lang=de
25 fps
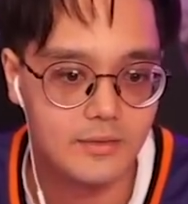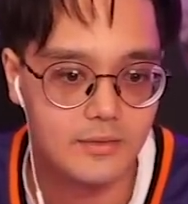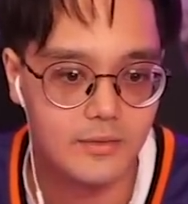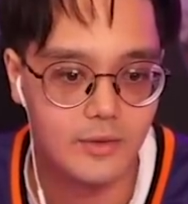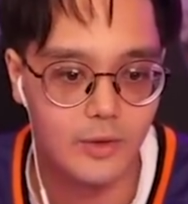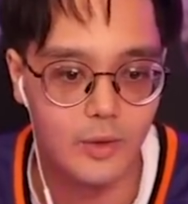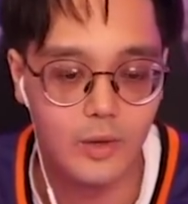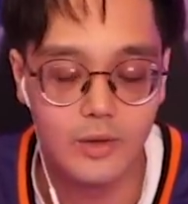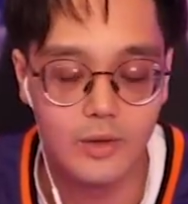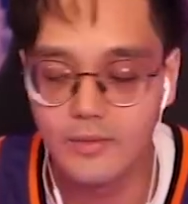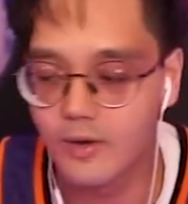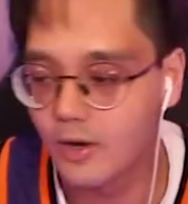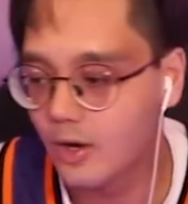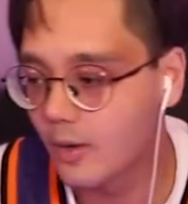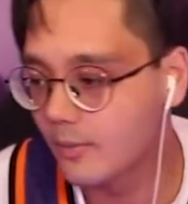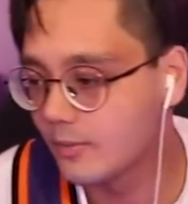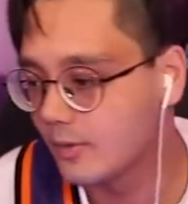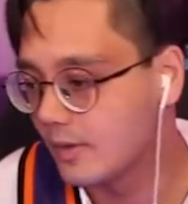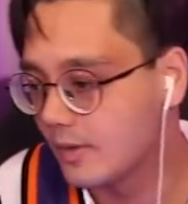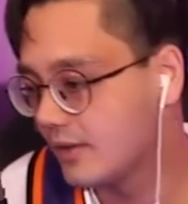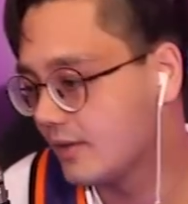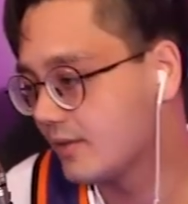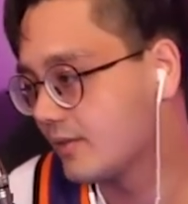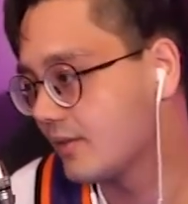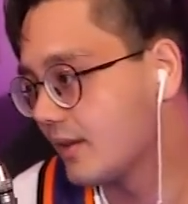Irgendwann kommt
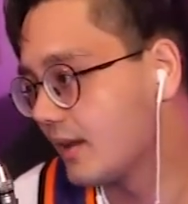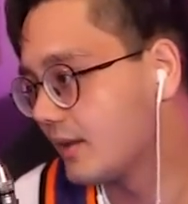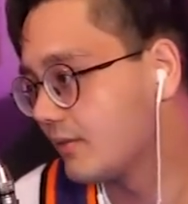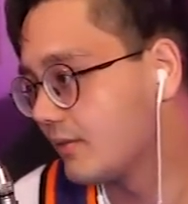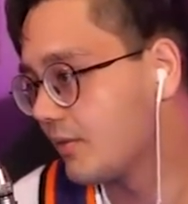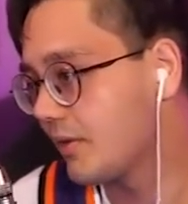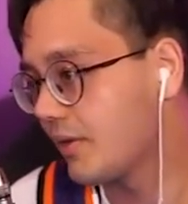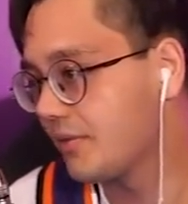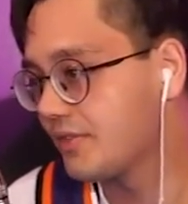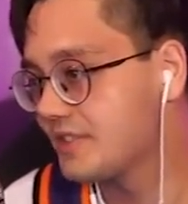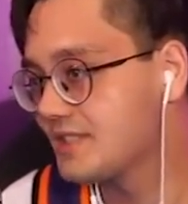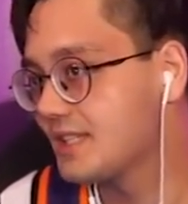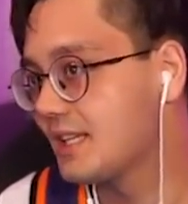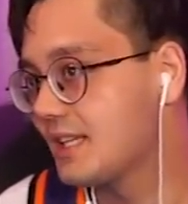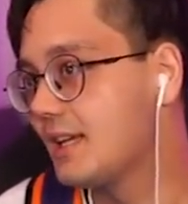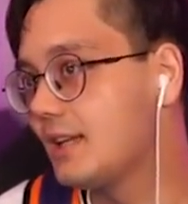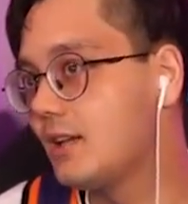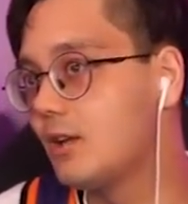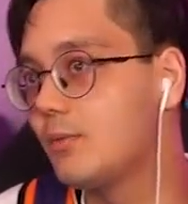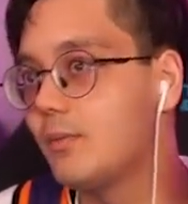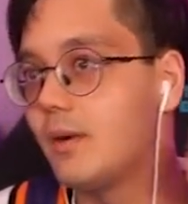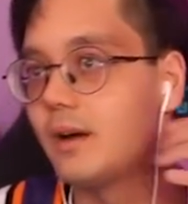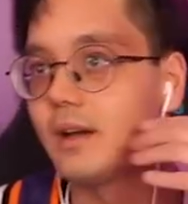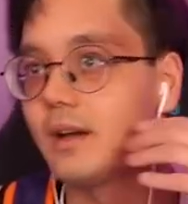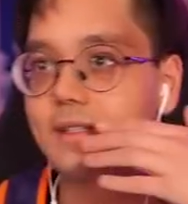Release Date. Wir werden sicherlich
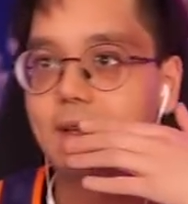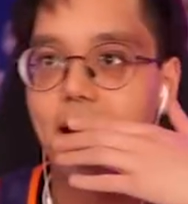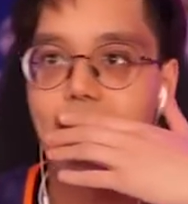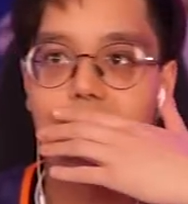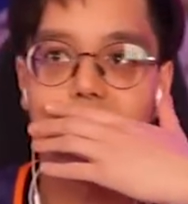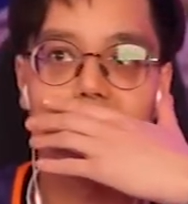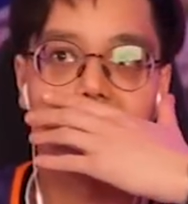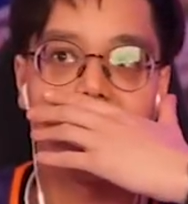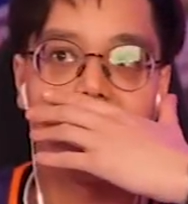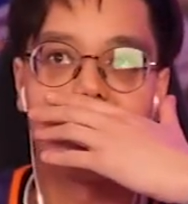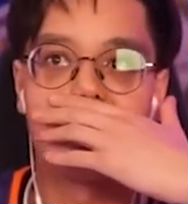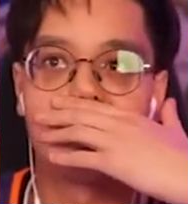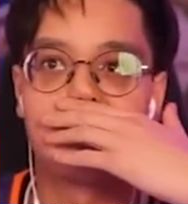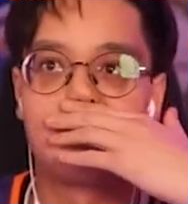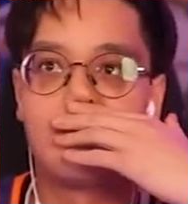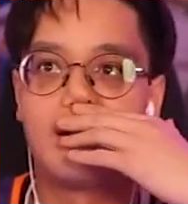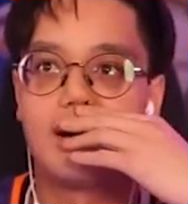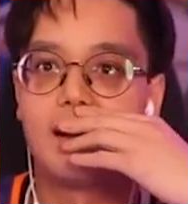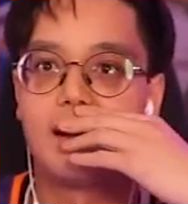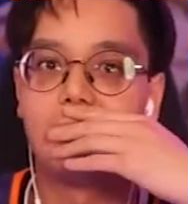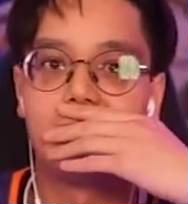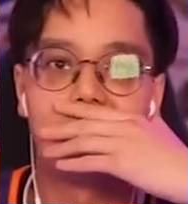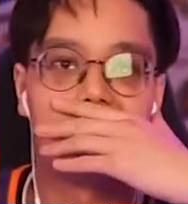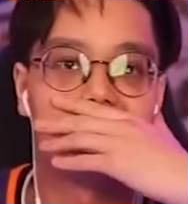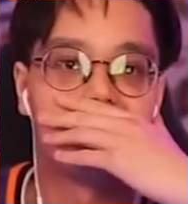nochmal das ein oder andere
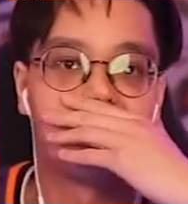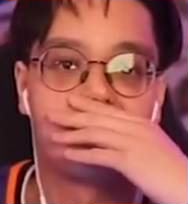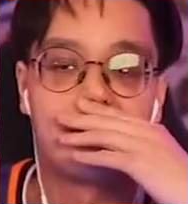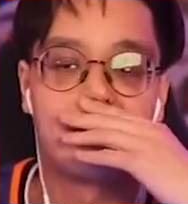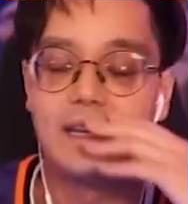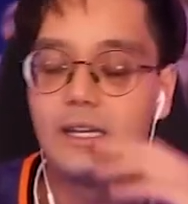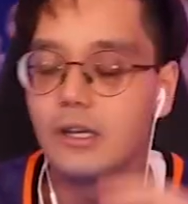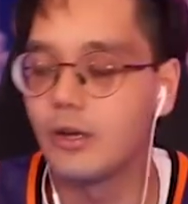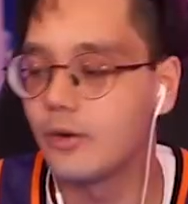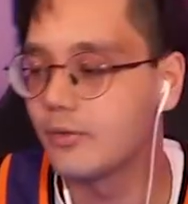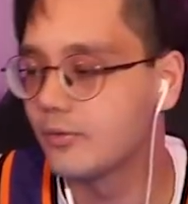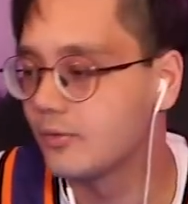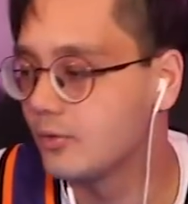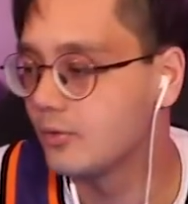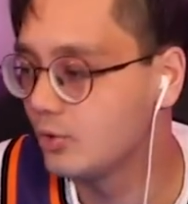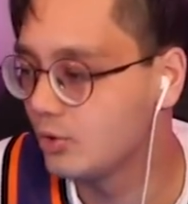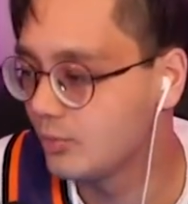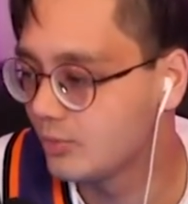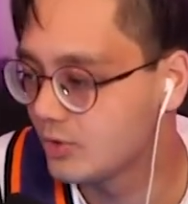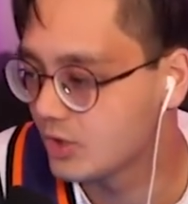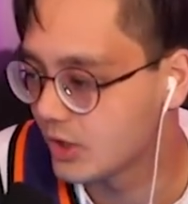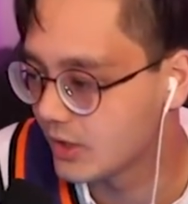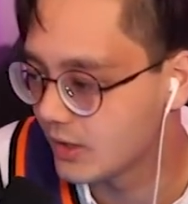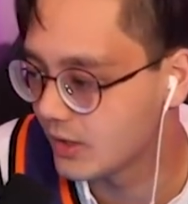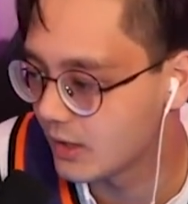Mal reden auf dem
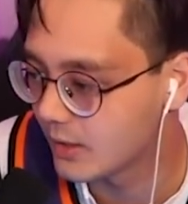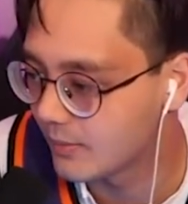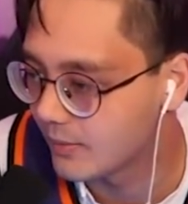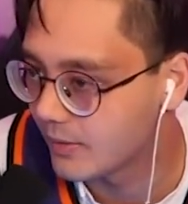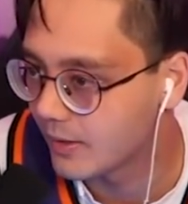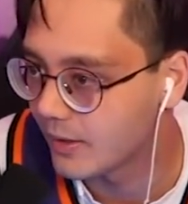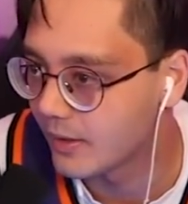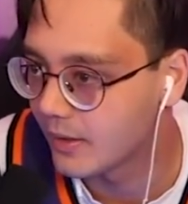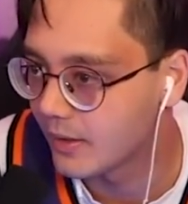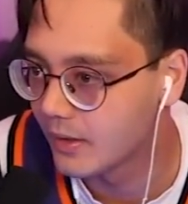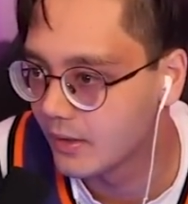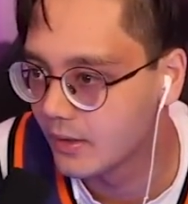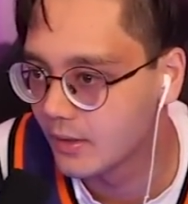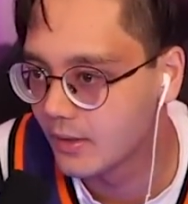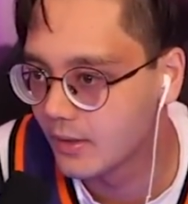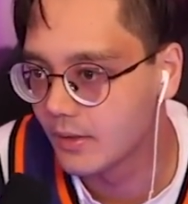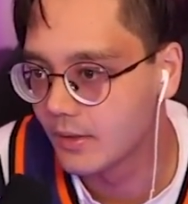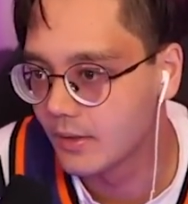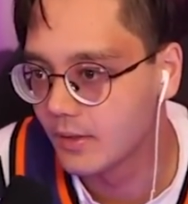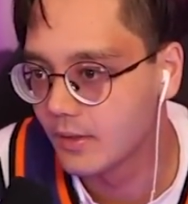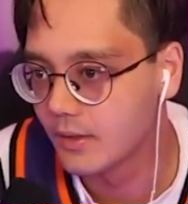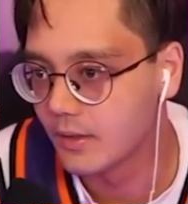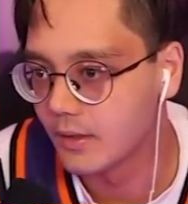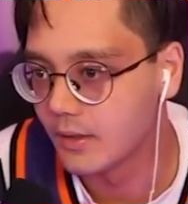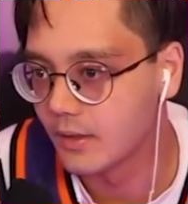YouTube-Channel, aber
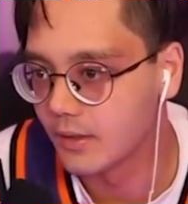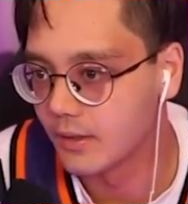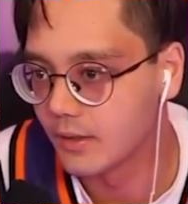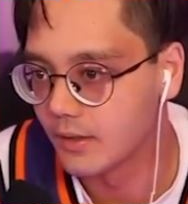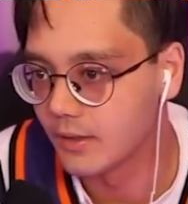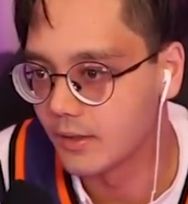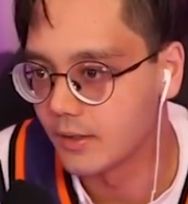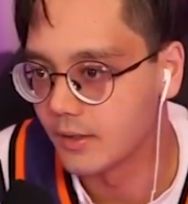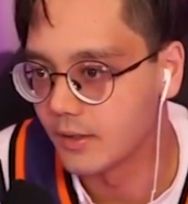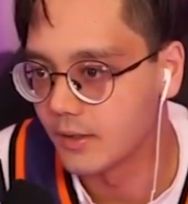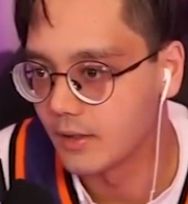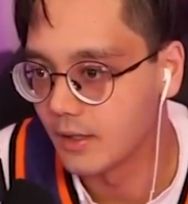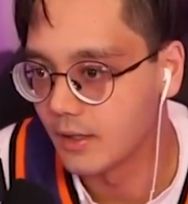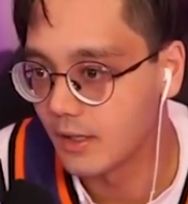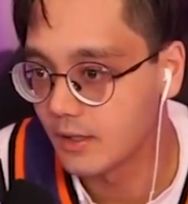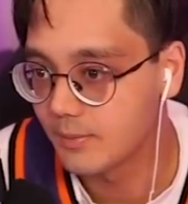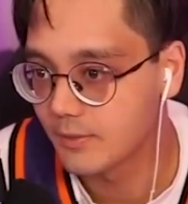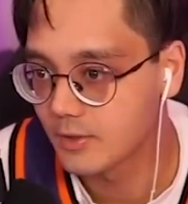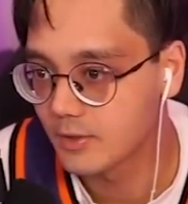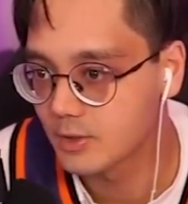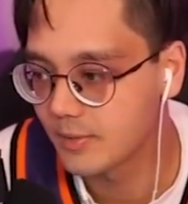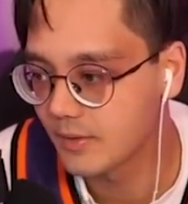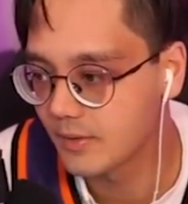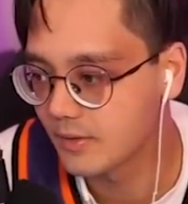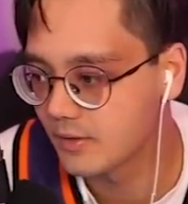äh, ja, ich
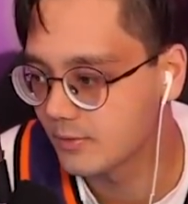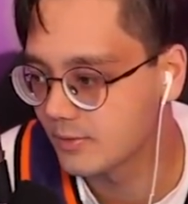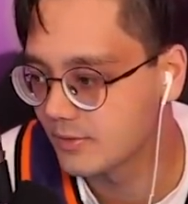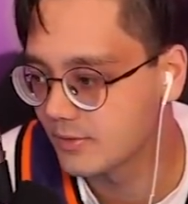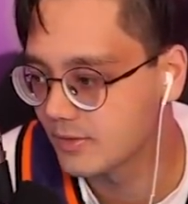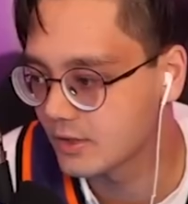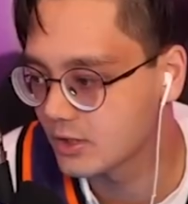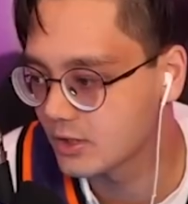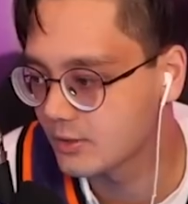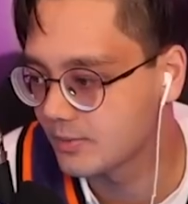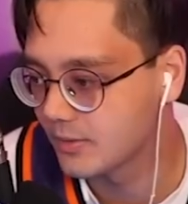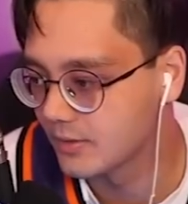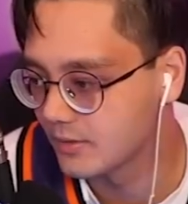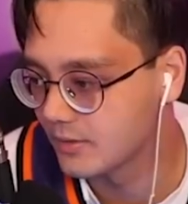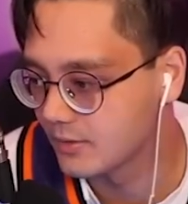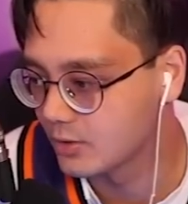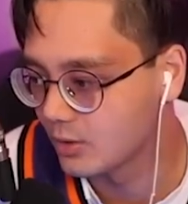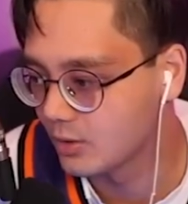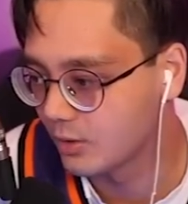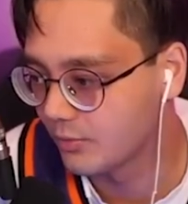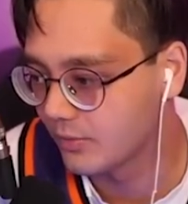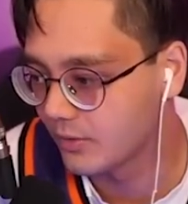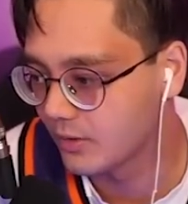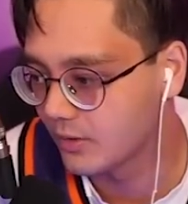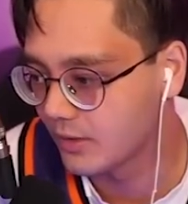bin gespannt. Ich bin sehr gespannt. Ich
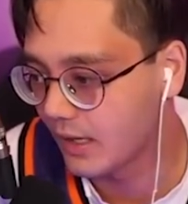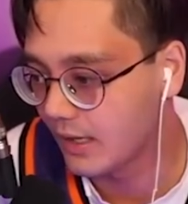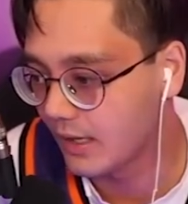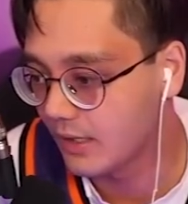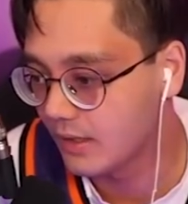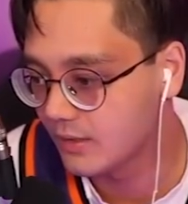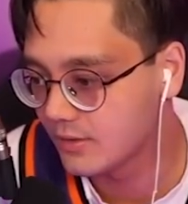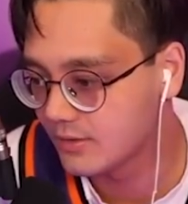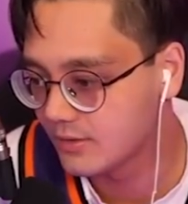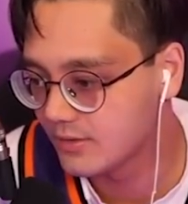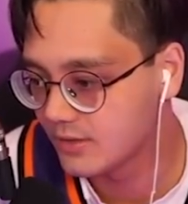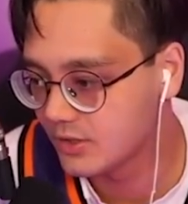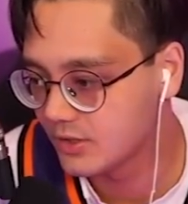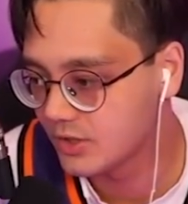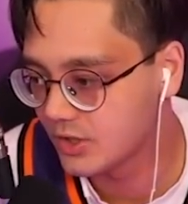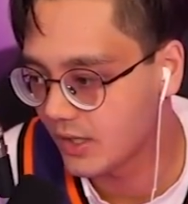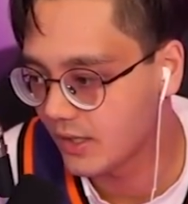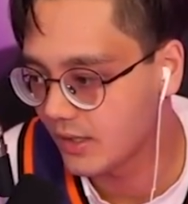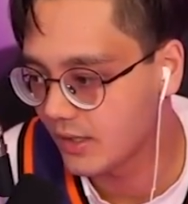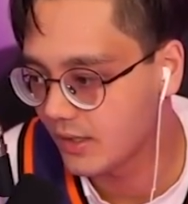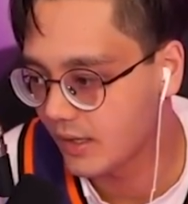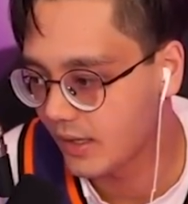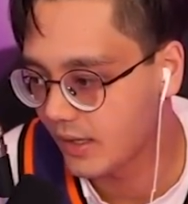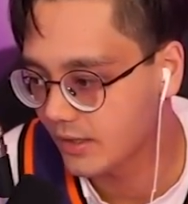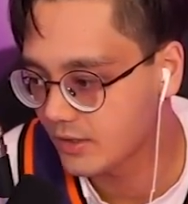hoffe, geile
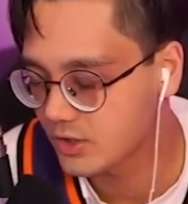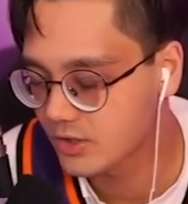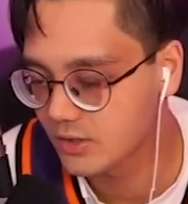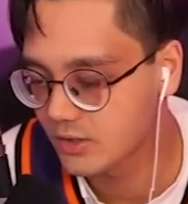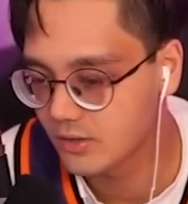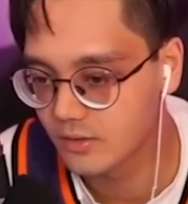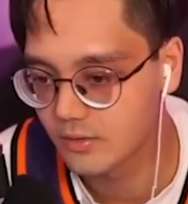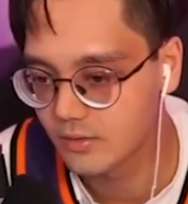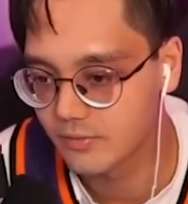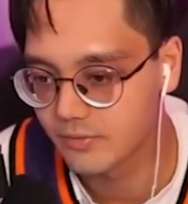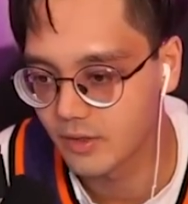CGI-Action.